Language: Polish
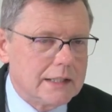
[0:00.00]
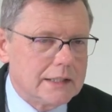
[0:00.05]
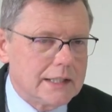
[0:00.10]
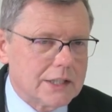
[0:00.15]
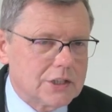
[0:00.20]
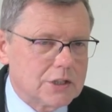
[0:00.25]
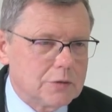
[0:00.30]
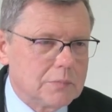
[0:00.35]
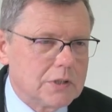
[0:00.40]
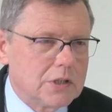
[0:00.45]

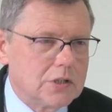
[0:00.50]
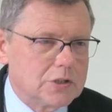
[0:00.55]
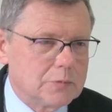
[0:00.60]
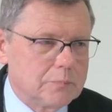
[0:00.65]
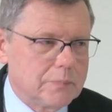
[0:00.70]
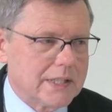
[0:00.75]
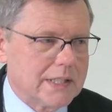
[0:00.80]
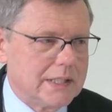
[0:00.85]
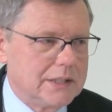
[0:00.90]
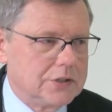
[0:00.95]
tak, żeby go
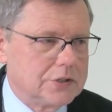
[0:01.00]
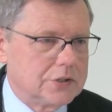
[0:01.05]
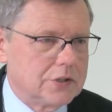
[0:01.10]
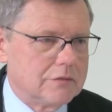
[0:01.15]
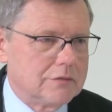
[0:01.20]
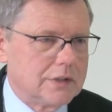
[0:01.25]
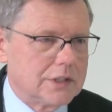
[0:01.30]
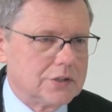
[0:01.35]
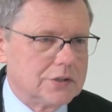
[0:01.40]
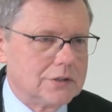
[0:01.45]

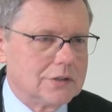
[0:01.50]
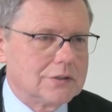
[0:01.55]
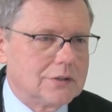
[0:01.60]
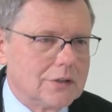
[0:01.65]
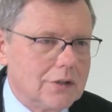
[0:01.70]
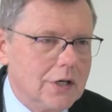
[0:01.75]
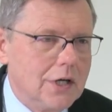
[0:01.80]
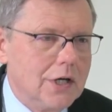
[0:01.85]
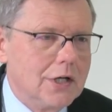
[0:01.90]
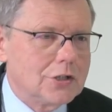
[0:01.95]
sparaliżować. No
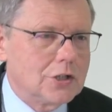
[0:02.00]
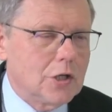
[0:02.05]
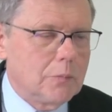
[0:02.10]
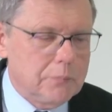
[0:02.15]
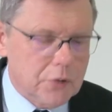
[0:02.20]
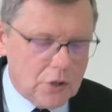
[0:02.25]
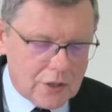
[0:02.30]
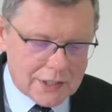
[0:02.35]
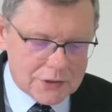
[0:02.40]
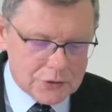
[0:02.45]
to, to
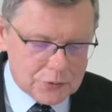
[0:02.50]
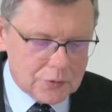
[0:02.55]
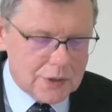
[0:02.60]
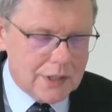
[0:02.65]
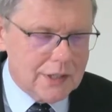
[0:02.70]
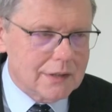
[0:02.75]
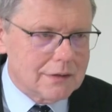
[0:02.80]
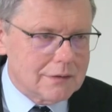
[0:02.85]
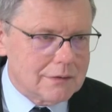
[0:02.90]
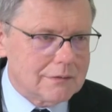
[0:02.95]

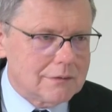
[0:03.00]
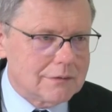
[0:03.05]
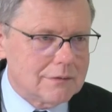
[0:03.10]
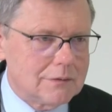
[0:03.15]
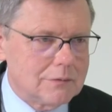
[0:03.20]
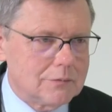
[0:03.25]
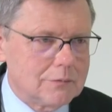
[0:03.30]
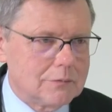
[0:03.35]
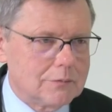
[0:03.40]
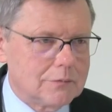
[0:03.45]
pokazuje
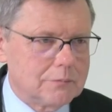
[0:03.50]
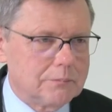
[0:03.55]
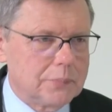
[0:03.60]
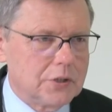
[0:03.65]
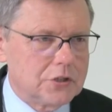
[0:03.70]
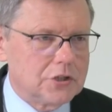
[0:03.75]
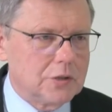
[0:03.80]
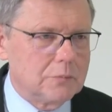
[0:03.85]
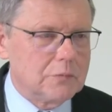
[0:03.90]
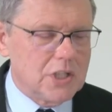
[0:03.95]
Y,
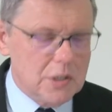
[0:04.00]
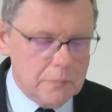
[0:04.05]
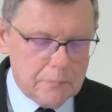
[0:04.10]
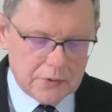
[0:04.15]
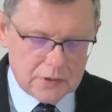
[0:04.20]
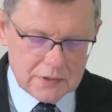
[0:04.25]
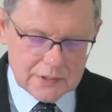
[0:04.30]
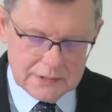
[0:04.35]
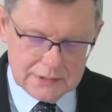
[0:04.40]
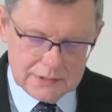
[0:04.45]
poziom
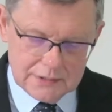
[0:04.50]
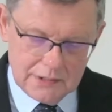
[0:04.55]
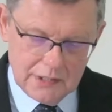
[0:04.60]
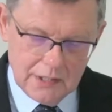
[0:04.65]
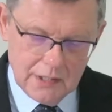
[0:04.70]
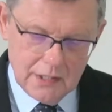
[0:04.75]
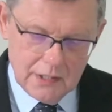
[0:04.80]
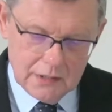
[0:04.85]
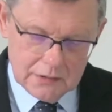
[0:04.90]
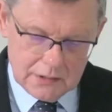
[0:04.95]

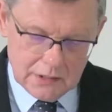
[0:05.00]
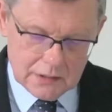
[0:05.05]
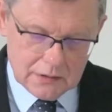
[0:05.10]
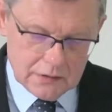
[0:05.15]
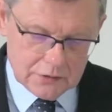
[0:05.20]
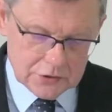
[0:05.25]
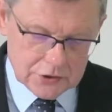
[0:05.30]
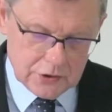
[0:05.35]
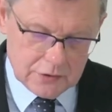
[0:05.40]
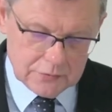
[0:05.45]
hipokryzji
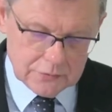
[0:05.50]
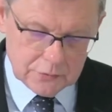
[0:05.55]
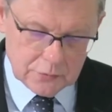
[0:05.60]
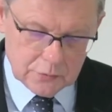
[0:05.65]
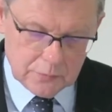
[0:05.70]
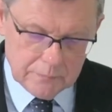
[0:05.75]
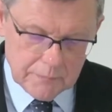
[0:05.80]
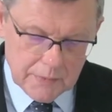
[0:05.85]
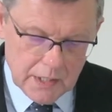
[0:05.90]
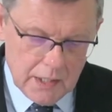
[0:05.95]
tego
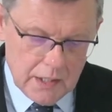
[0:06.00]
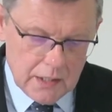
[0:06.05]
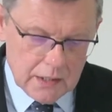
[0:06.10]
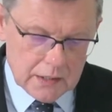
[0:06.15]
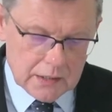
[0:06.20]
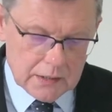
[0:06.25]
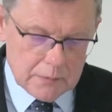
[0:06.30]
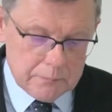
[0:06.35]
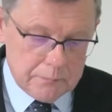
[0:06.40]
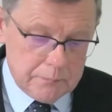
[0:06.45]
rządu.
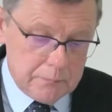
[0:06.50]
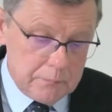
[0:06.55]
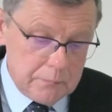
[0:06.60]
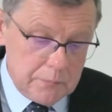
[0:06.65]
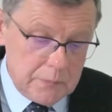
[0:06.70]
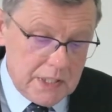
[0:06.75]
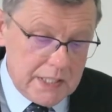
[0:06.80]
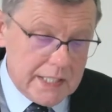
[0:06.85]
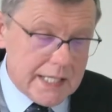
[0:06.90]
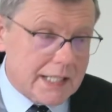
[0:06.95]
Y,
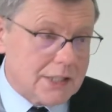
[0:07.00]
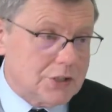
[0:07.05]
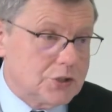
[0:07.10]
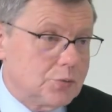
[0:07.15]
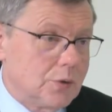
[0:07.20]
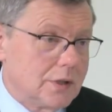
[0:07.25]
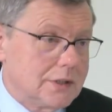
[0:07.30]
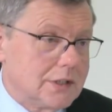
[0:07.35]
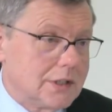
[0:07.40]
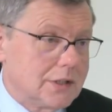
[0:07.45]
miliard
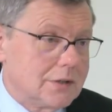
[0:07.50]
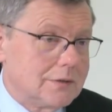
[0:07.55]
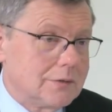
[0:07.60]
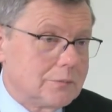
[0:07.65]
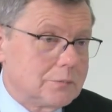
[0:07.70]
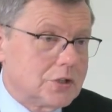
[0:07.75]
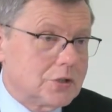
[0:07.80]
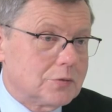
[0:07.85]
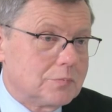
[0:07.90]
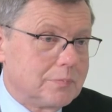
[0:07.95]
złotych,
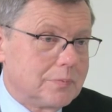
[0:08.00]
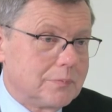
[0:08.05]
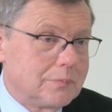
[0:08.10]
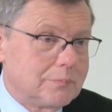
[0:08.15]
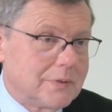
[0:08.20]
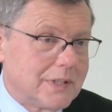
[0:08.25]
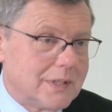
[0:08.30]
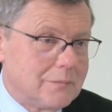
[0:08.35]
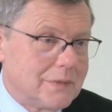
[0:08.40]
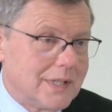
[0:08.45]
y, przecież
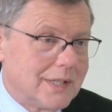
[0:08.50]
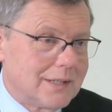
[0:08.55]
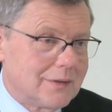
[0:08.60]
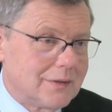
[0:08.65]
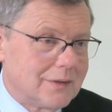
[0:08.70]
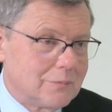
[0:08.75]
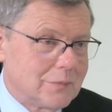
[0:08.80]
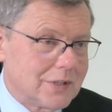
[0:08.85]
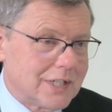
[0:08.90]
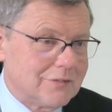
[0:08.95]

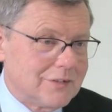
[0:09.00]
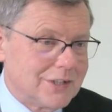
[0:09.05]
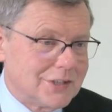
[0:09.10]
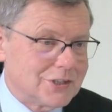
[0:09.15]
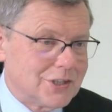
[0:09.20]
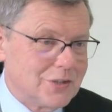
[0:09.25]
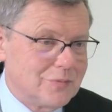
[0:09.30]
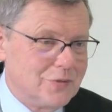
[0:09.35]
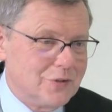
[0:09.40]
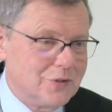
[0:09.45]
premier Morawiecki